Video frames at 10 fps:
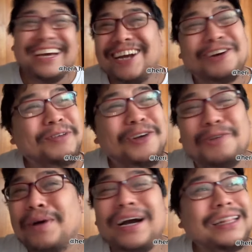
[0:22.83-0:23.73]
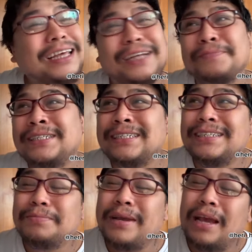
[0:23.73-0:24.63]
Aduh bingung banget ya.
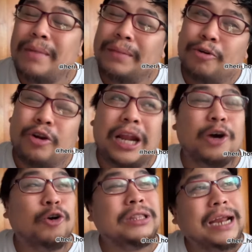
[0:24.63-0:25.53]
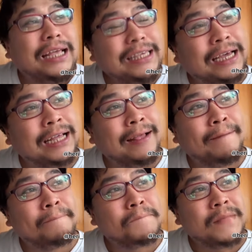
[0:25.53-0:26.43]
Banyak banget pro dan kontranya.
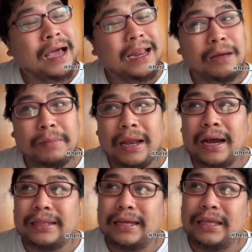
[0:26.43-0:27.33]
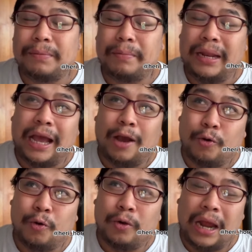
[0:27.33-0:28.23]
Ada yang bilang katanya pemilik
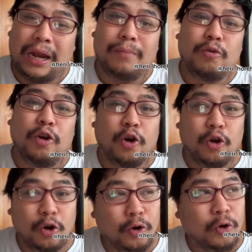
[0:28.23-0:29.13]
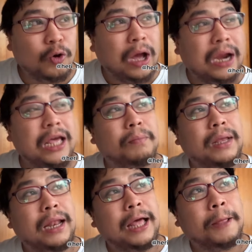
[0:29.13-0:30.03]
akun anak Mulyono, ada yang
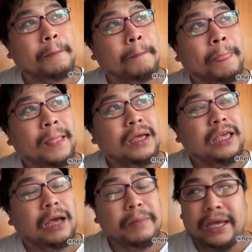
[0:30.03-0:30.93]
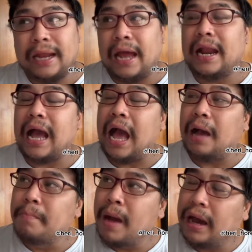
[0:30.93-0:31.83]
bilang yang bikin anak
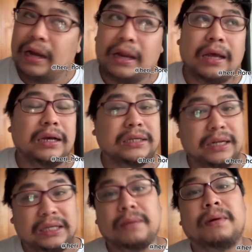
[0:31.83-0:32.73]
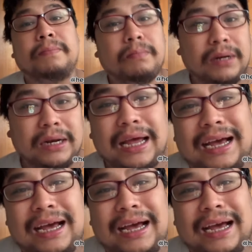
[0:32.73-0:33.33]
abah karena kesel sama pemenang